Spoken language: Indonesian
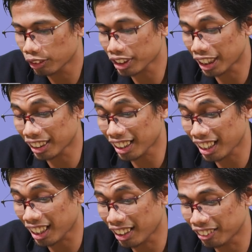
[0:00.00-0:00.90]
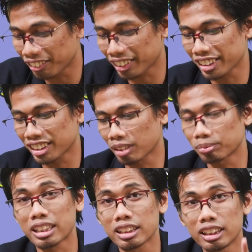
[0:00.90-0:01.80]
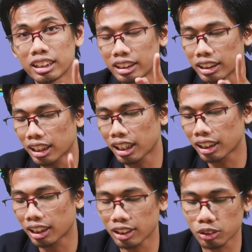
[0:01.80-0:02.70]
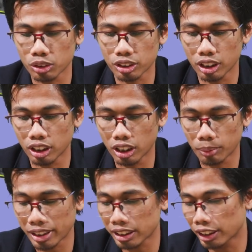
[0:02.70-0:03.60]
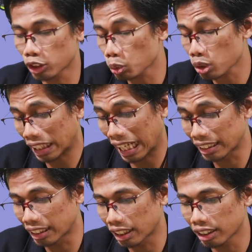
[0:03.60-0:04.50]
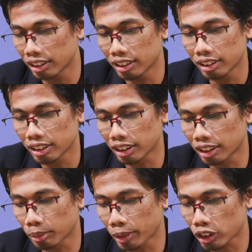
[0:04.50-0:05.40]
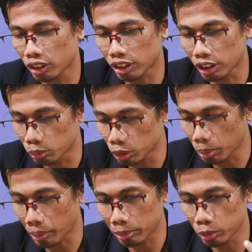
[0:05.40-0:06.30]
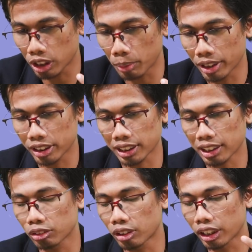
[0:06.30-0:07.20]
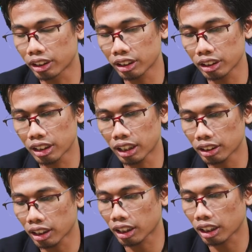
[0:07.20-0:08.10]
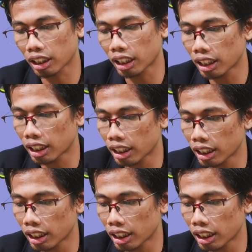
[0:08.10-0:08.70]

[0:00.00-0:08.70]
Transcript: Oh, sejahtera. Oke, siap, Mas. Ini kan ada kasus uh, apa isu skandal uh, Mason Greenwood, pemain muda Manchester United yang terkena